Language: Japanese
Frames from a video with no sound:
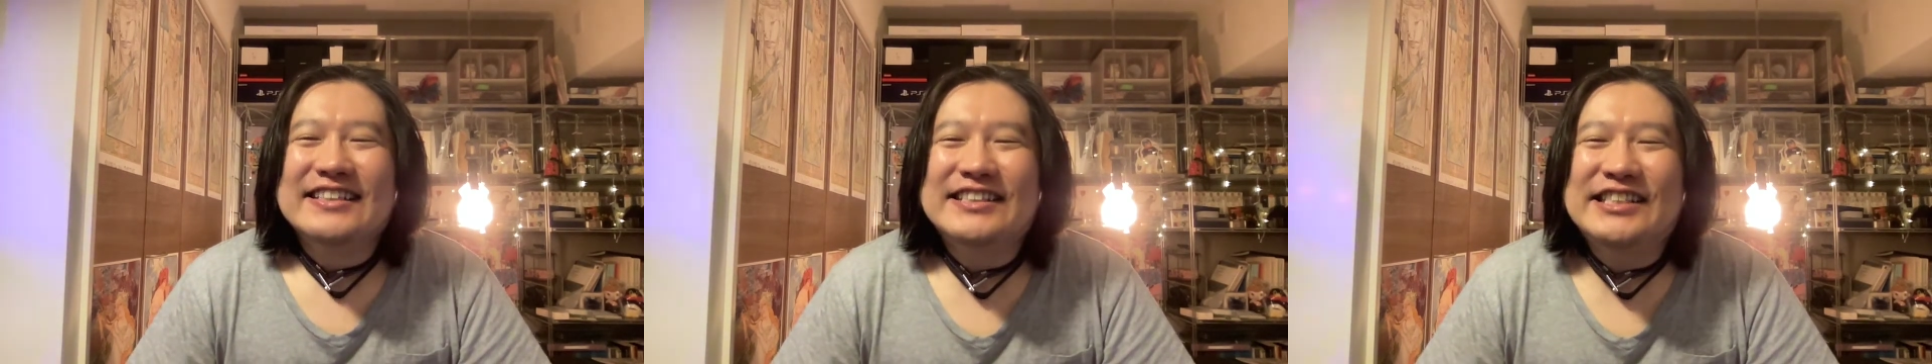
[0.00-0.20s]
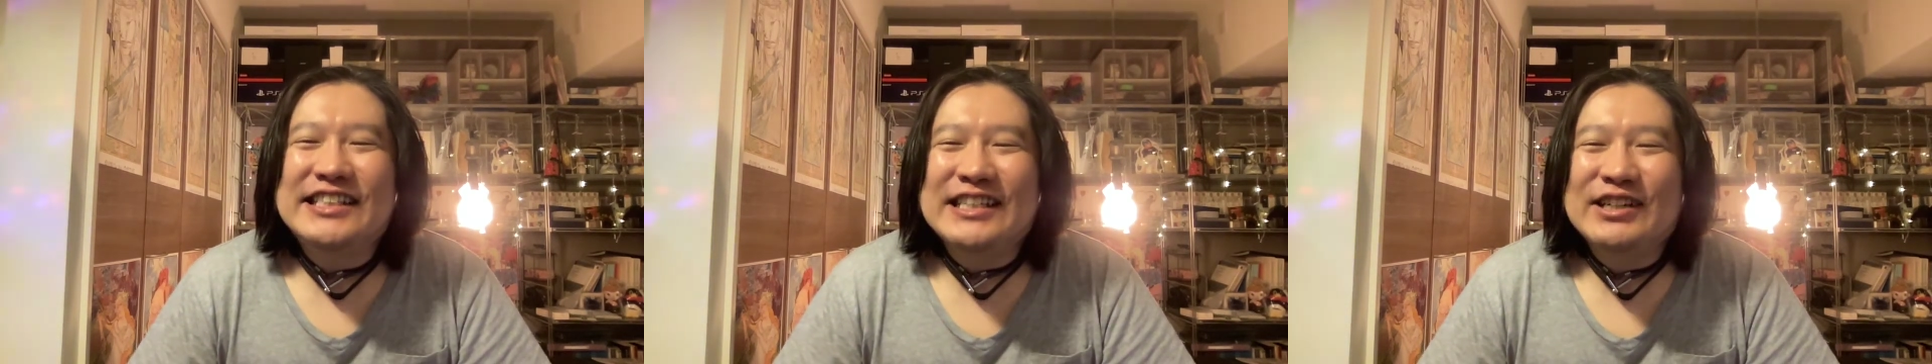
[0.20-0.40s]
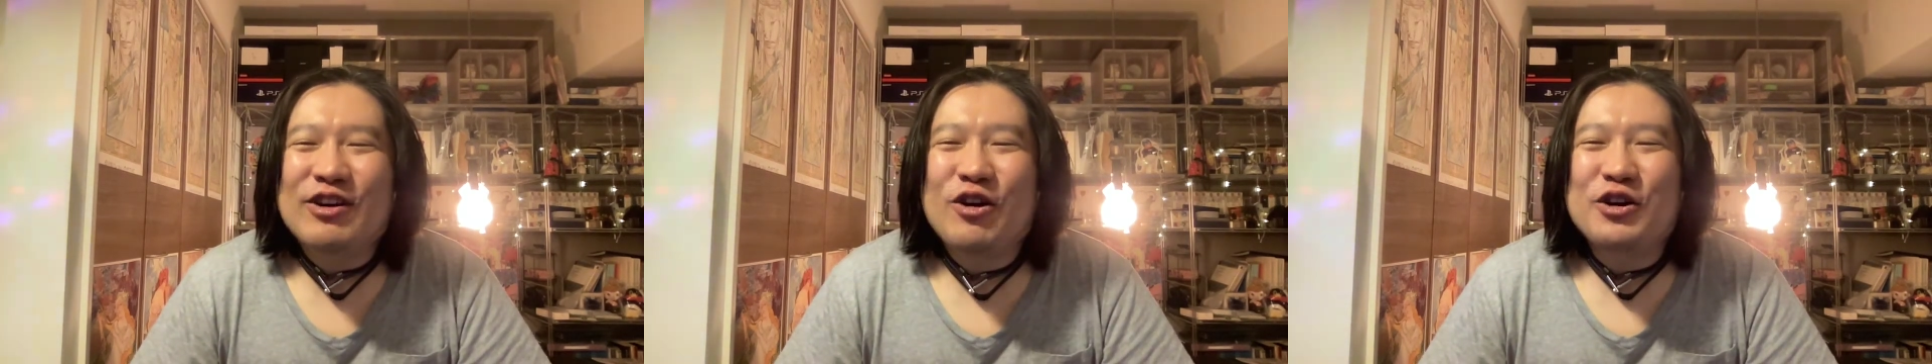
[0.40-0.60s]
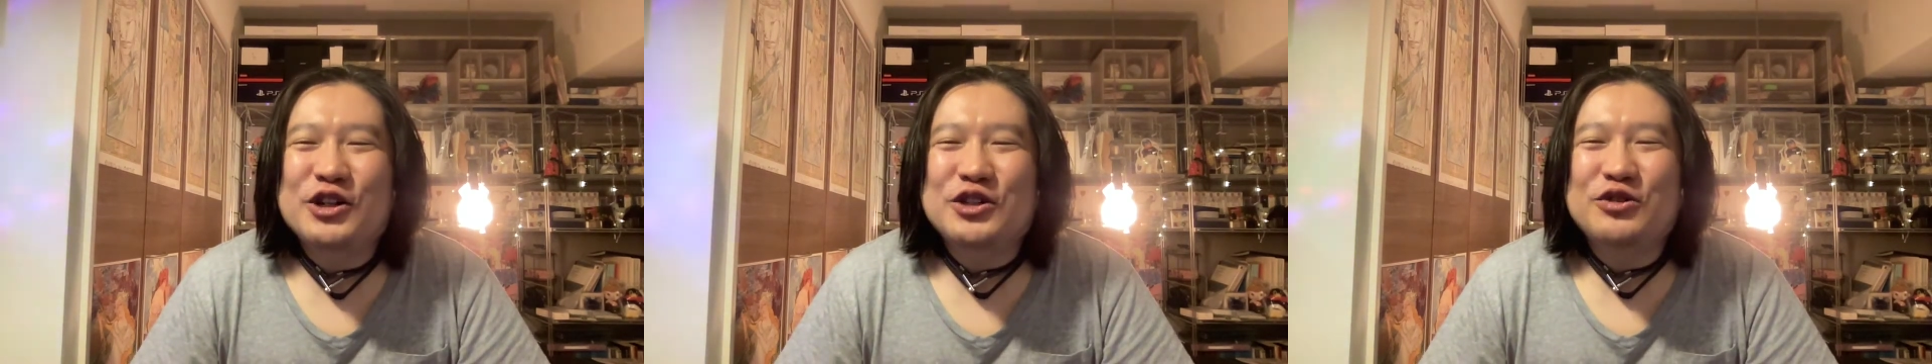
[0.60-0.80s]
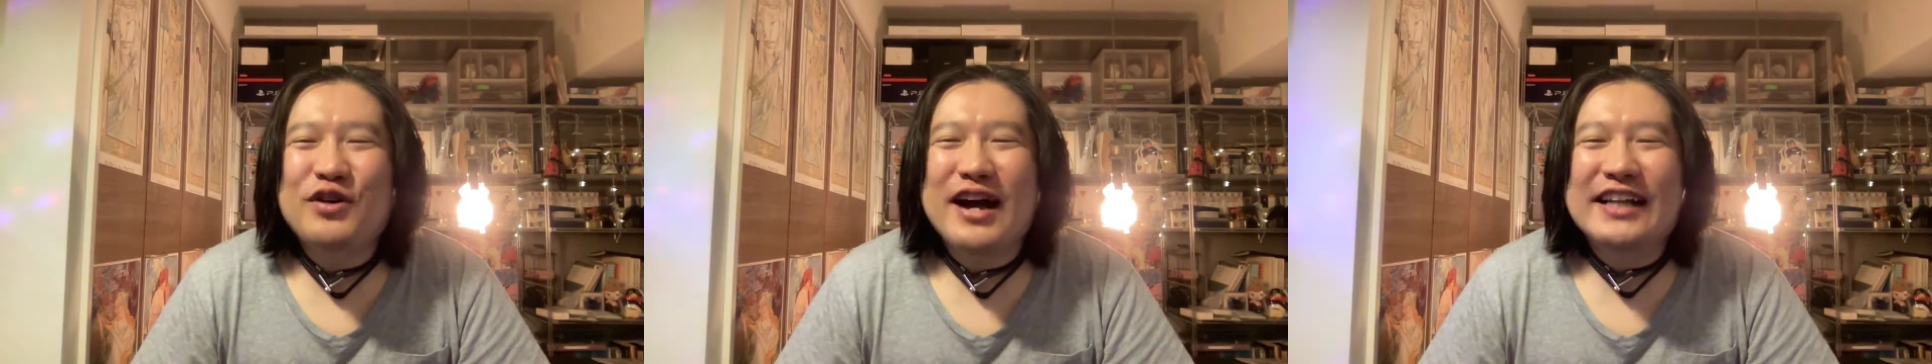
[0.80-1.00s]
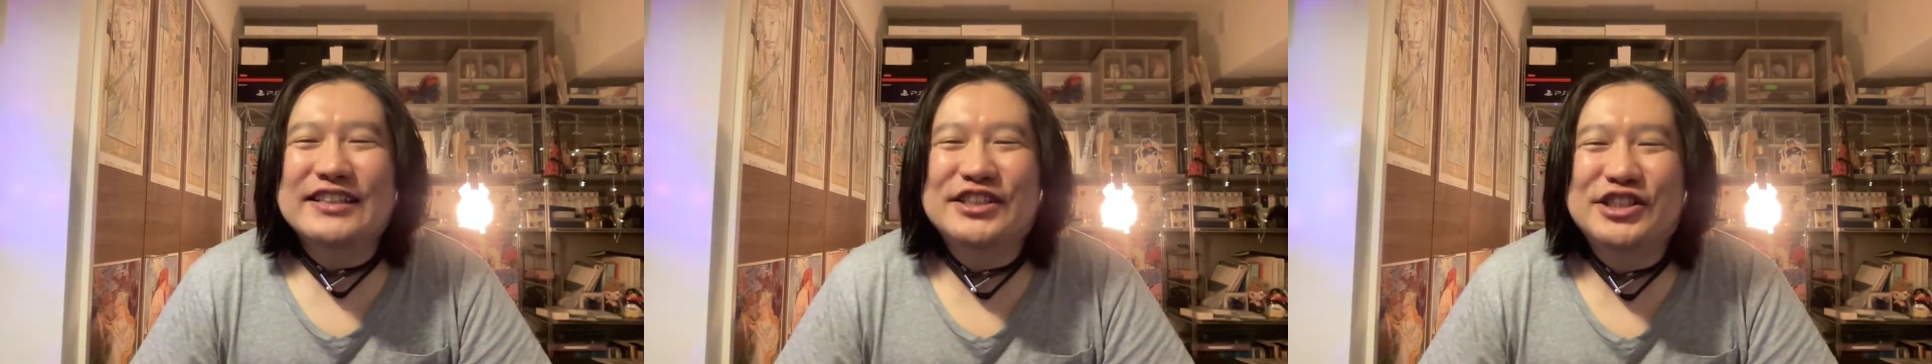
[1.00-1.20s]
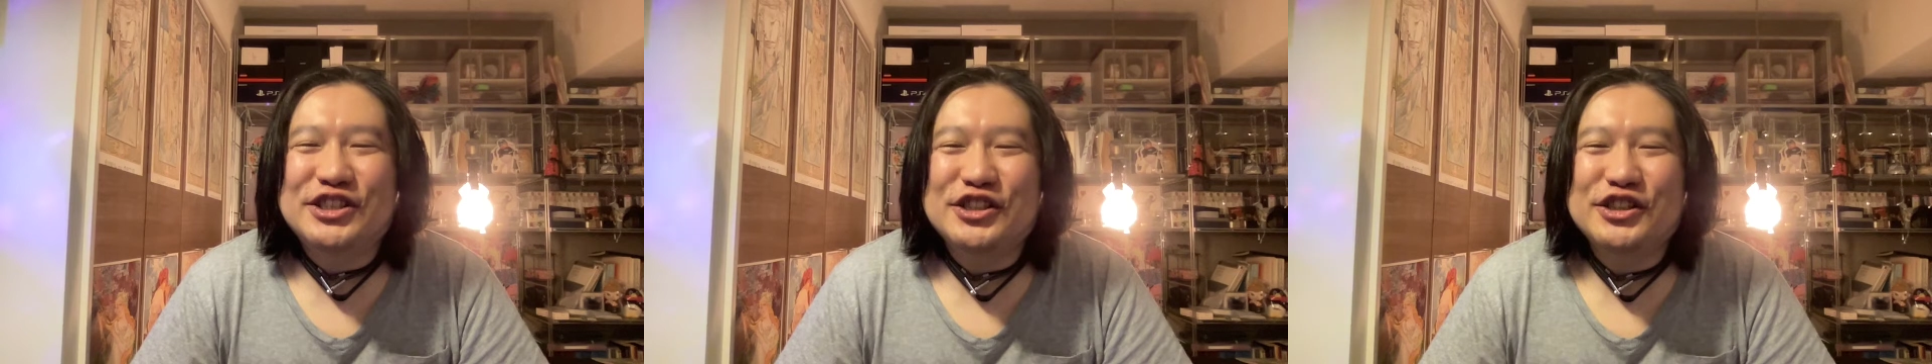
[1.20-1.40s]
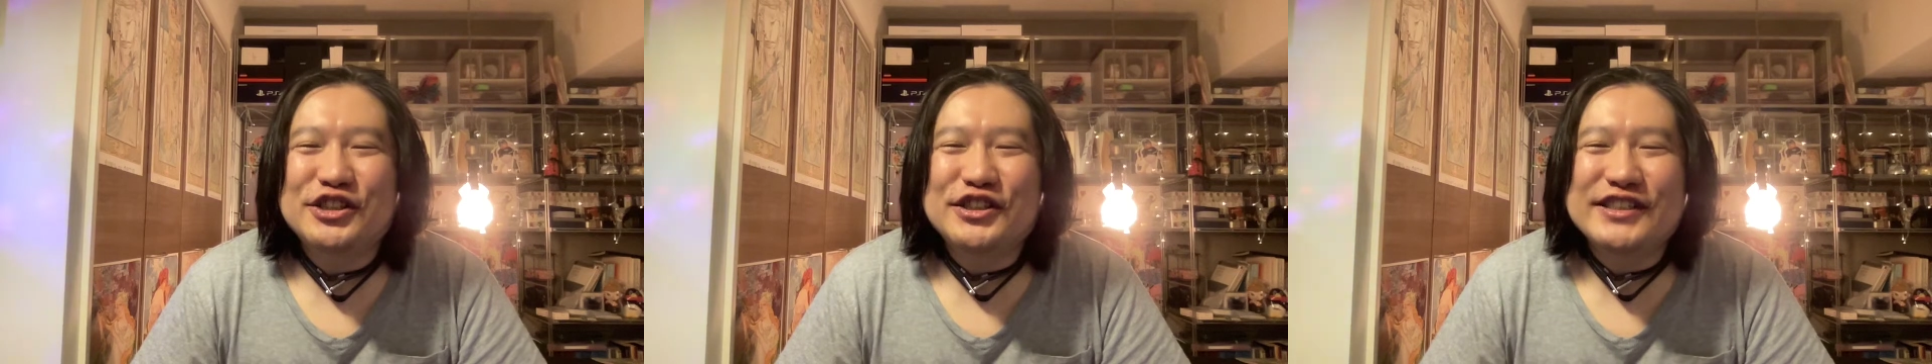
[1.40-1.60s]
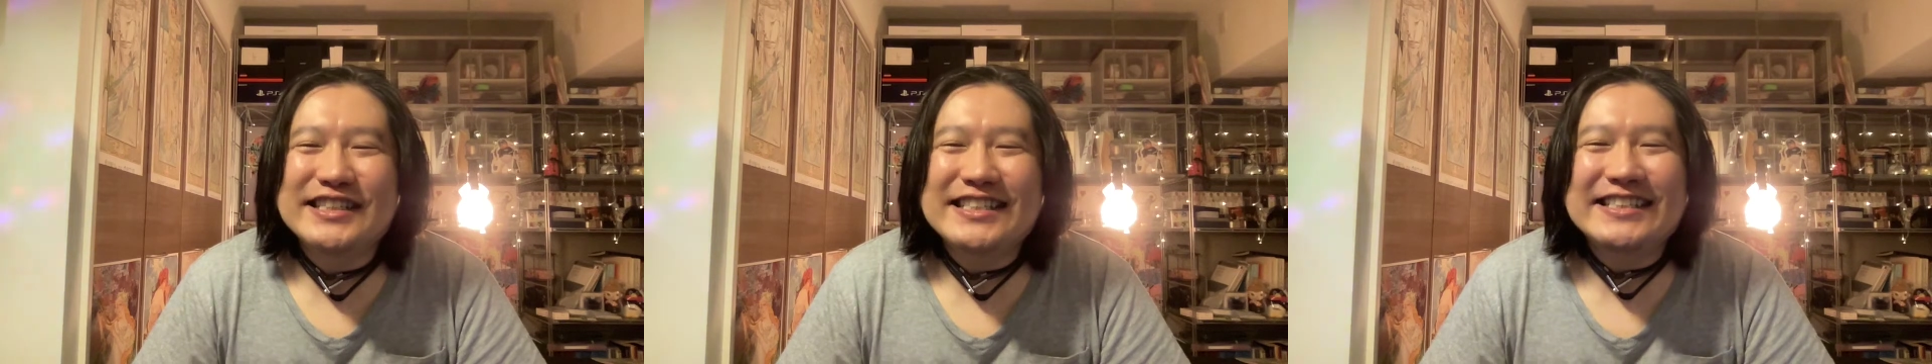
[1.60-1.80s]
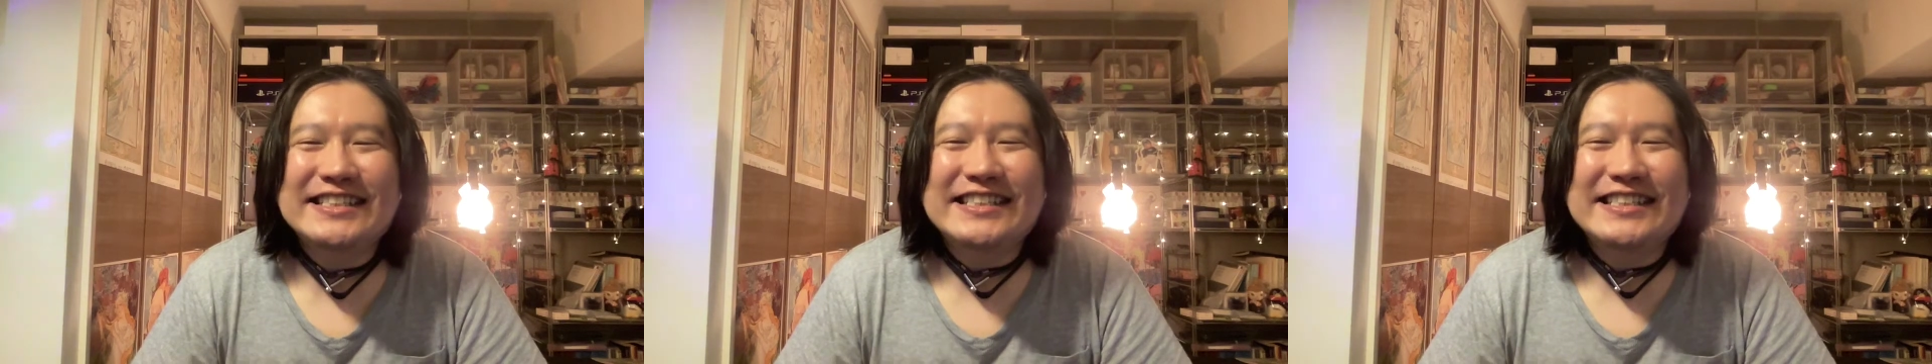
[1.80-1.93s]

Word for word: 時刻は12